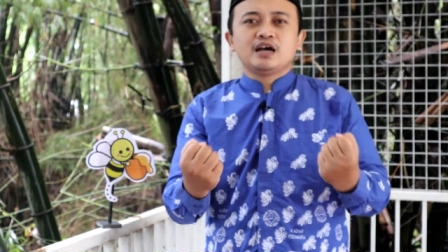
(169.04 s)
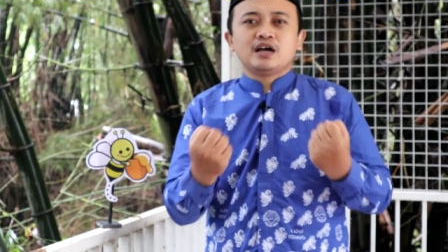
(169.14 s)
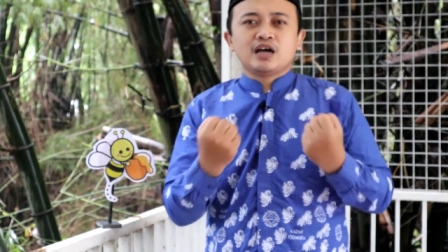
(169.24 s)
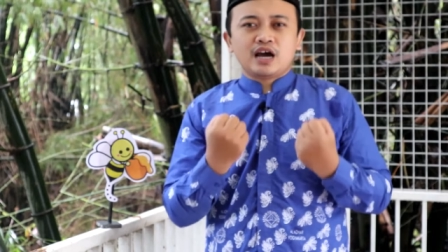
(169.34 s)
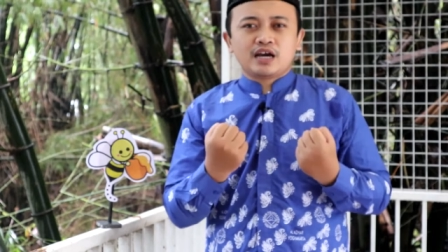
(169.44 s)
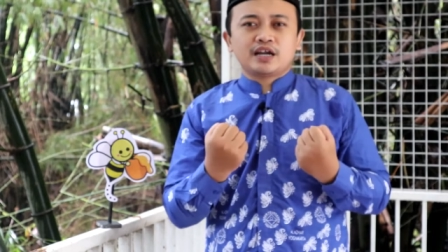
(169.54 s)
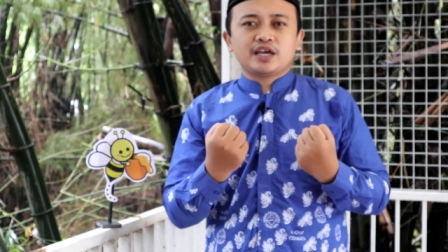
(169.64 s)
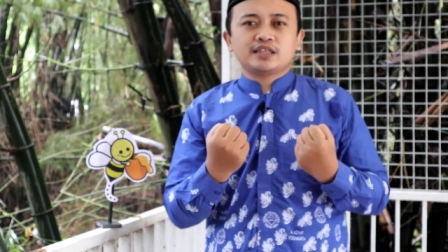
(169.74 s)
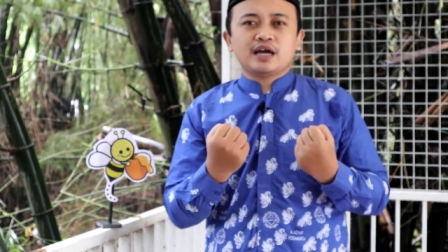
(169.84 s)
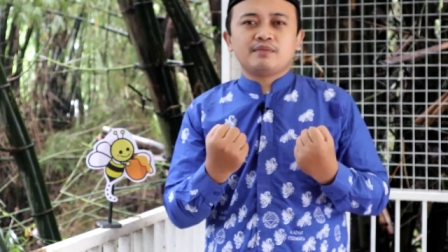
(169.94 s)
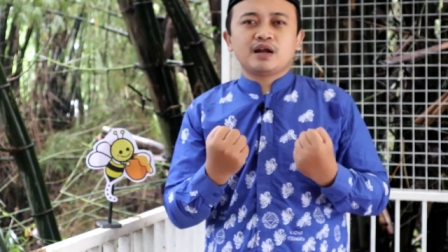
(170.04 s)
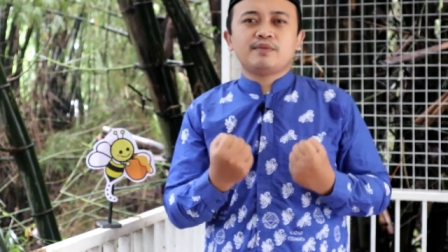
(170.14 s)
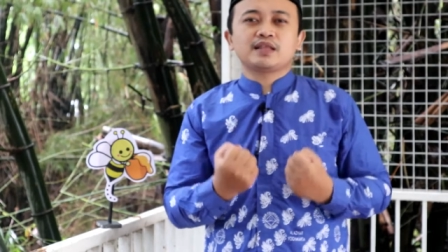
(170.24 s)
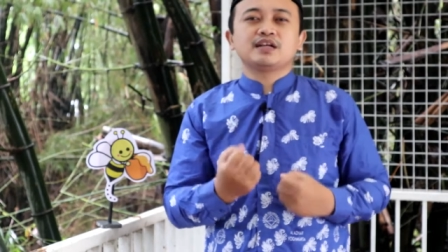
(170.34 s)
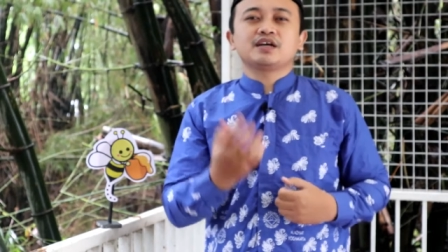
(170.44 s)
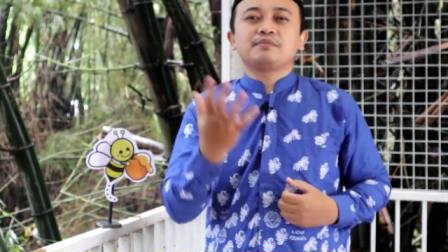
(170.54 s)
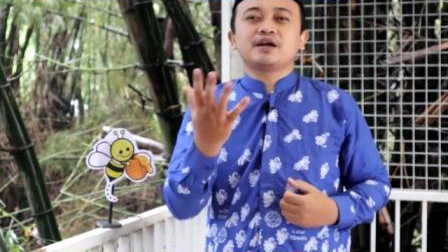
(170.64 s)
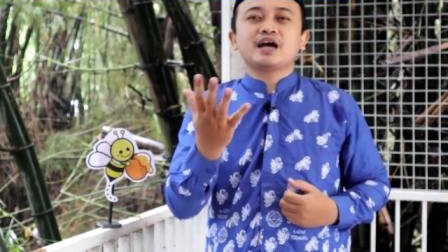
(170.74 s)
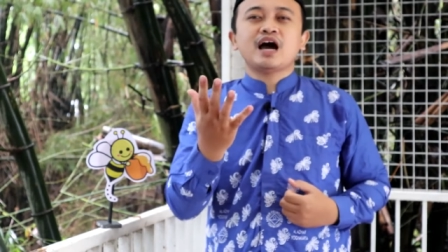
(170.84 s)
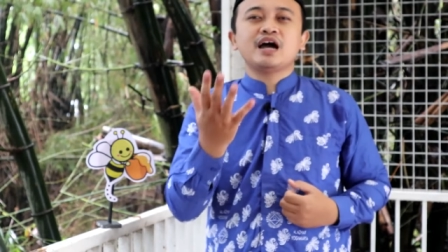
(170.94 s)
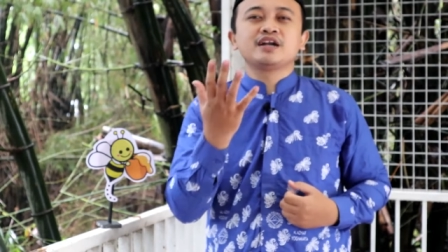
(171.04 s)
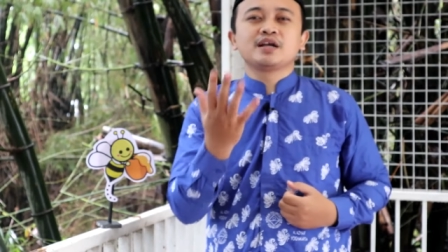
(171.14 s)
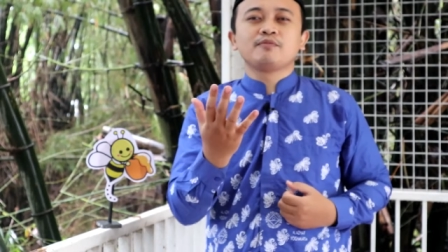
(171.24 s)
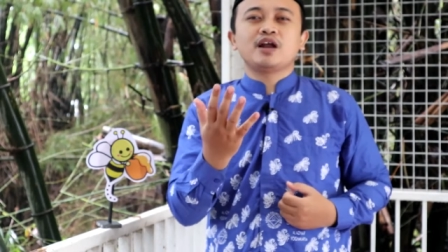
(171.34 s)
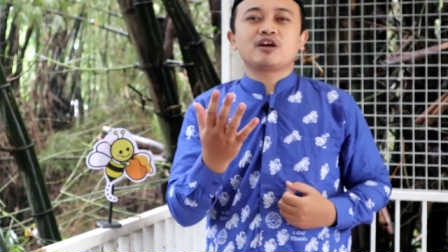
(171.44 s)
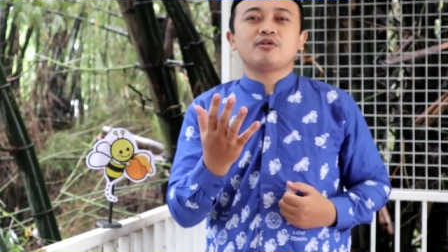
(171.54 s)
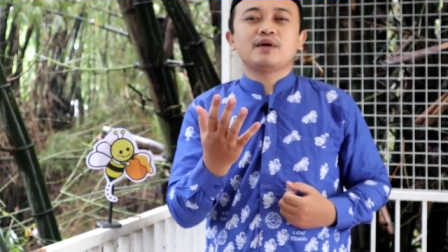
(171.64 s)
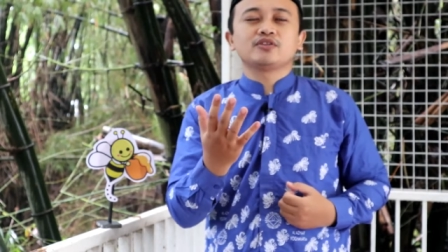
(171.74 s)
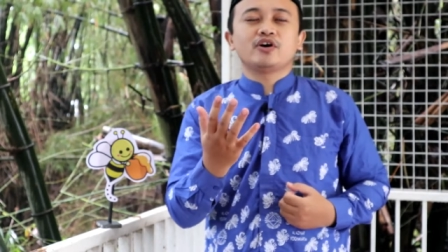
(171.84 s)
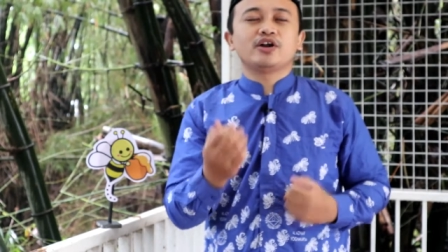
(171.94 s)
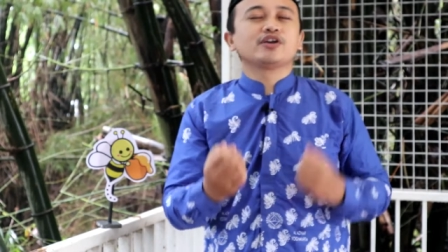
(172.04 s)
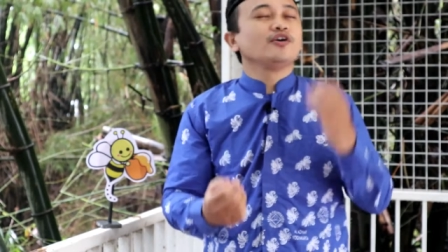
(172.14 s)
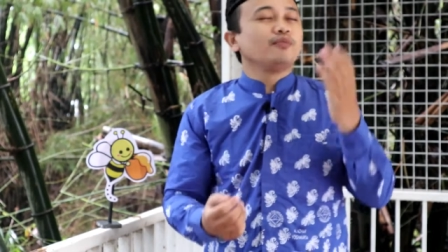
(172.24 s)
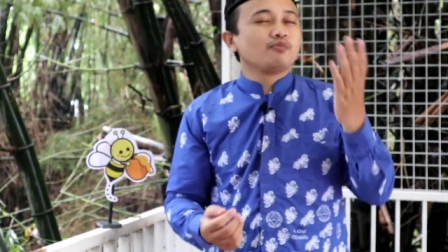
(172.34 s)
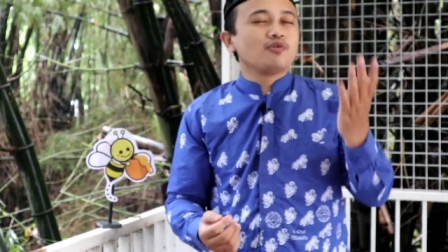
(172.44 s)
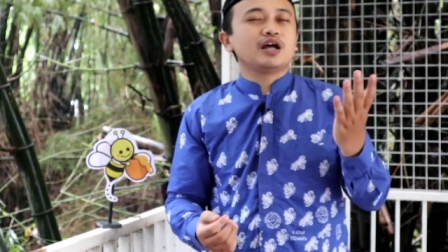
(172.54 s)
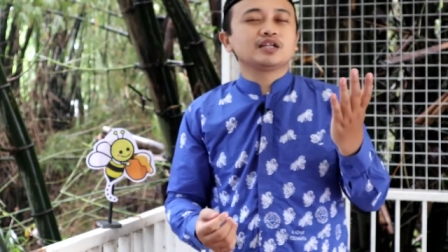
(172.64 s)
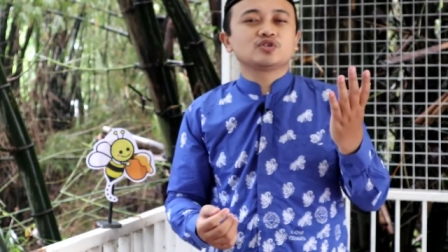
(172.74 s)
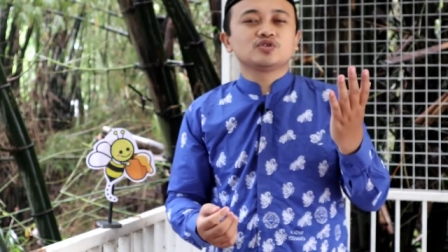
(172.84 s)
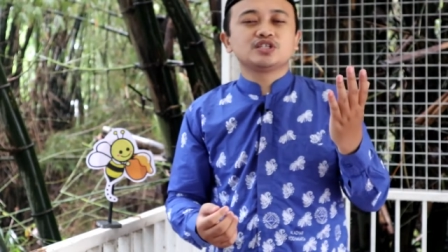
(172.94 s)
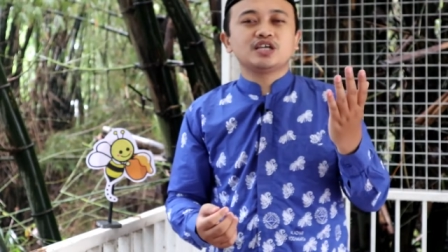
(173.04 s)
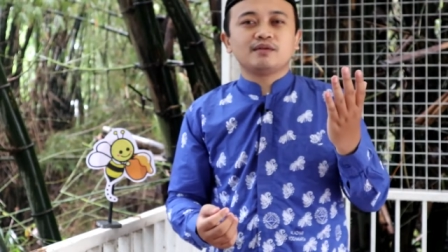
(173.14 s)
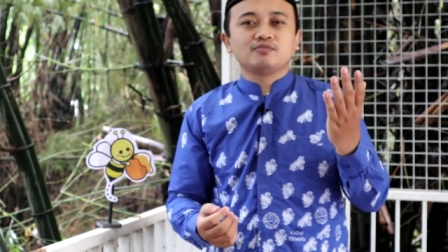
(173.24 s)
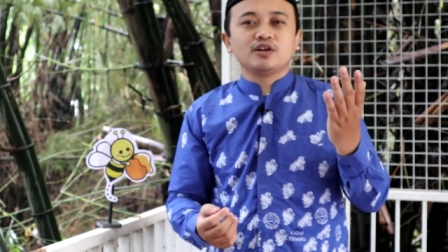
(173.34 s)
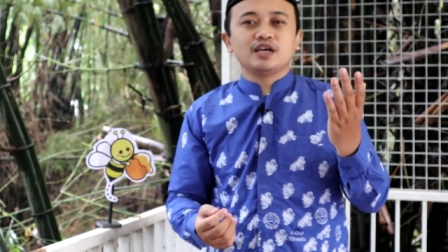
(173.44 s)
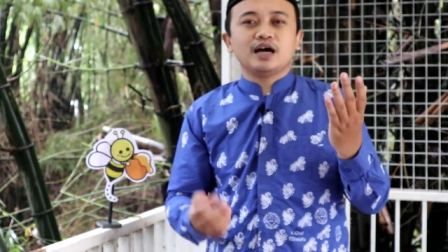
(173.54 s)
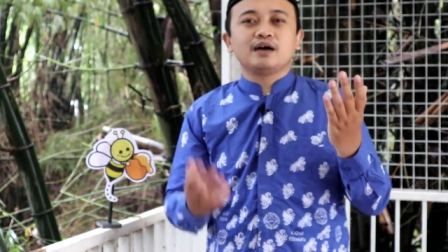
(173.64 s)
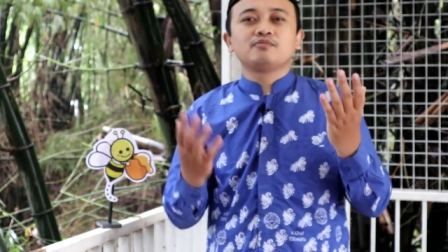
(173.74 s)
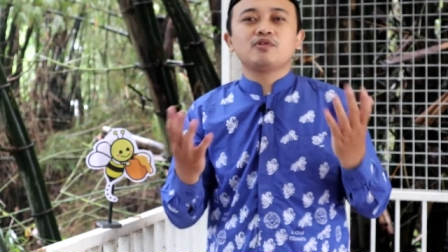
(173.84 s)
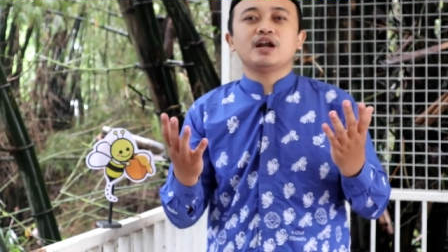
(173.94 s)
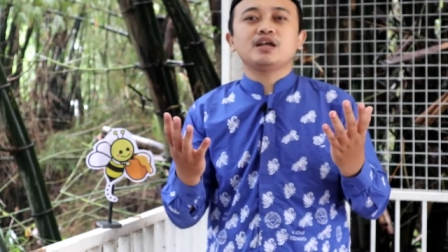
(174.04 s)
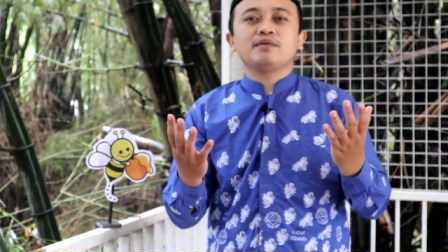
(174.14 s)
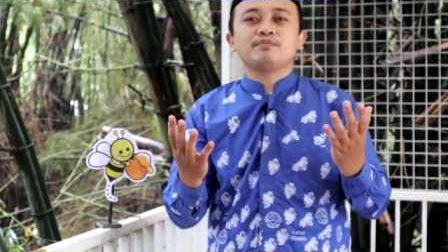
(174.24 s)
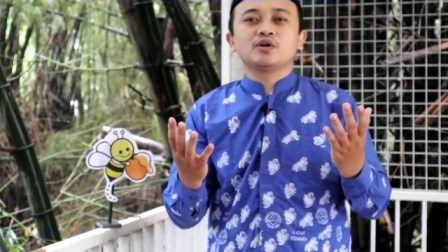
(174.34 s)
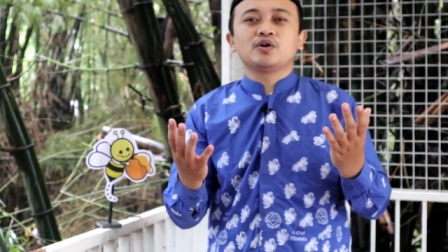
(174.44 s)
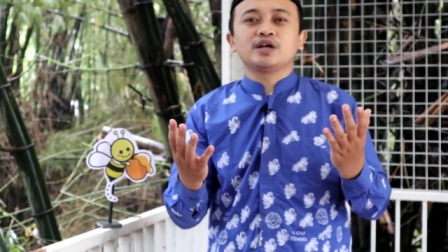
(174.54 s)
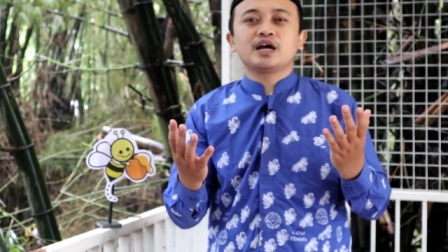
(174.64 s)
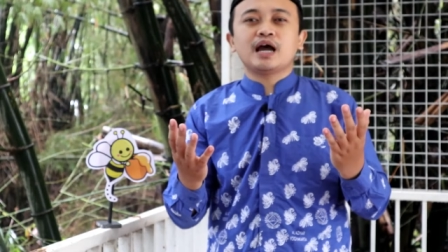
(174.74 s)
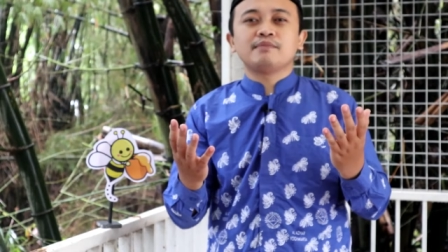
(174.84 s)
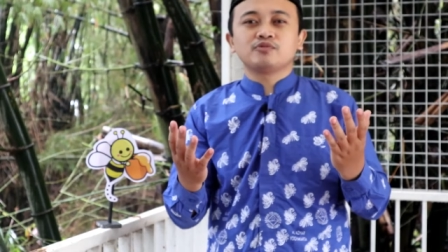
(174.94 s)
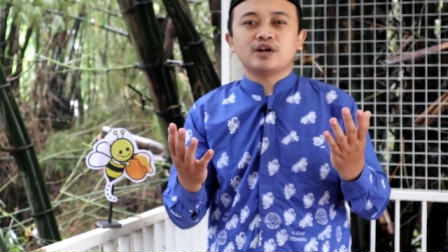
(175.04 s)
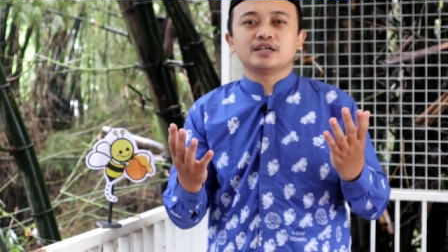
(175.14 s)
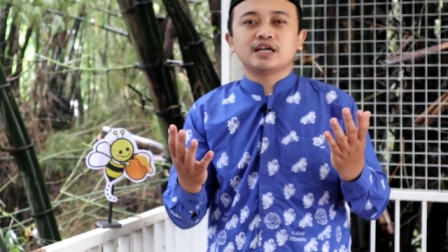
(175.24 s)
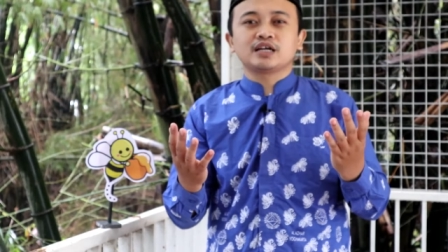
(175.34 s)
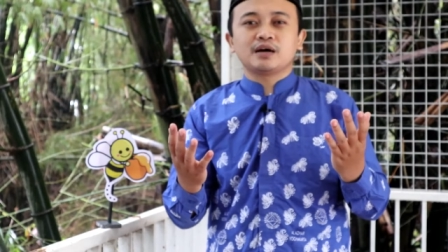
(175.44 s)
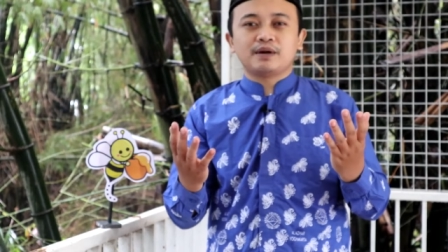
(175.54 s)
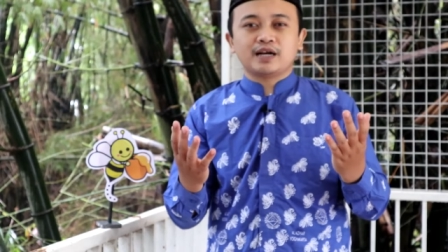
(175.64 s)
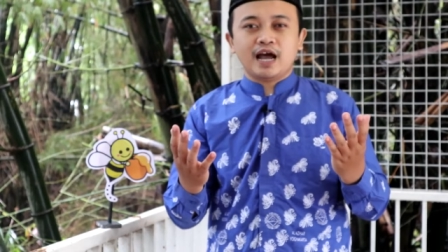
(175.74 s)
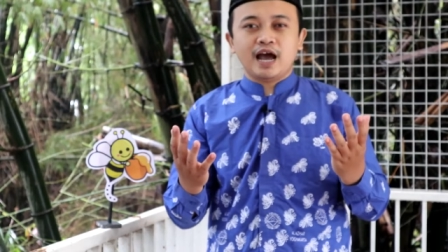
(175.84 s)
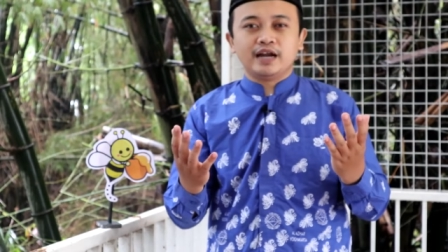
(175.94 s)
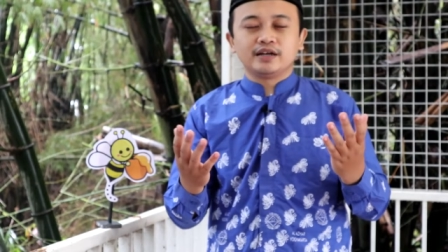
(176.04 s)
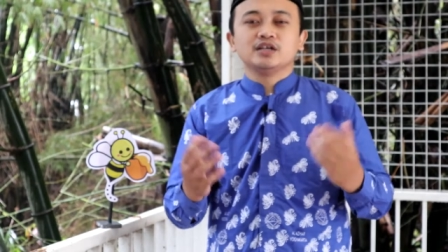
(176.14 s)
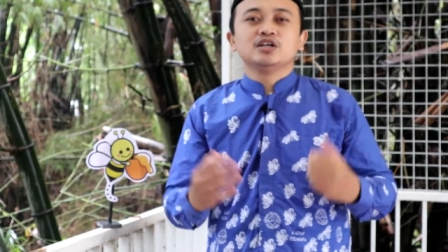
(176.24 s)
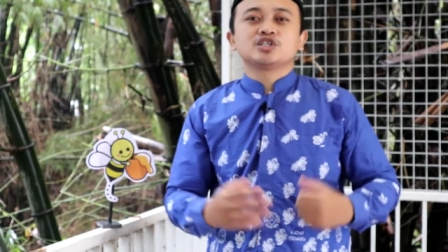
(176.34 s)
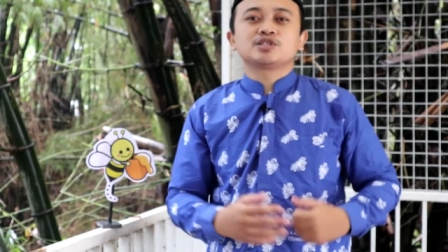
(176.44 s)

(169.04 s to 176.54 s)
agar kita mendapatkan keberkahan di bulan Ramadan, bulan suci yang mulia, bulan yang penuh dengan ampunan dan keberkahan.